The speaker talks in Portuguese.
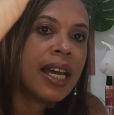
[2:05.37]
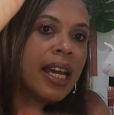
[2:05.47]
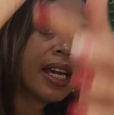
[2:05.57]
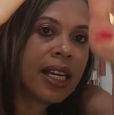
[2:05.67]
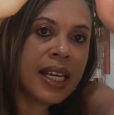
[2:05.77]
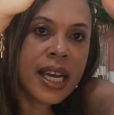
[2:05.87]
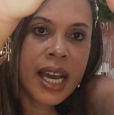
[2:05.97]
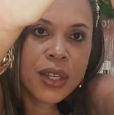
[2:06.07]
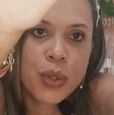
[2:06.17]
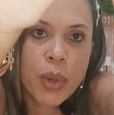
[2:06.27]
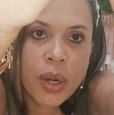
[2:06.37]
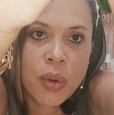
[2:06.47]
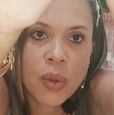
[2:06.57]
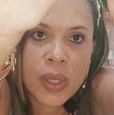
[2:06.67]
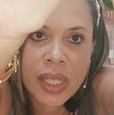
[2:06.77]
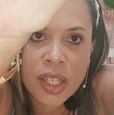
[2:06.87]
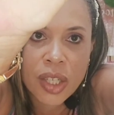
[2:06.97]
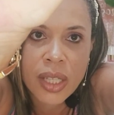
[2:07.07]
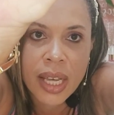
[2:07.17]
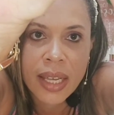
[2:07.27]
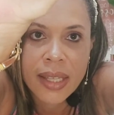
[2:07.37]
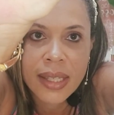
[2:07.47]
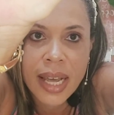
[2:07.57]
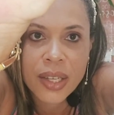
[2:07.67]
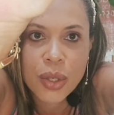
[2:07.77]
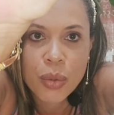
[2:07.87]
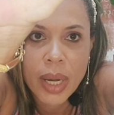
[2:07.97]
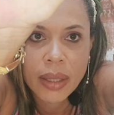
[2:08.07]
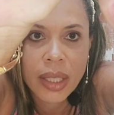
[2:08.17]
Ele é de uma consistência, de uma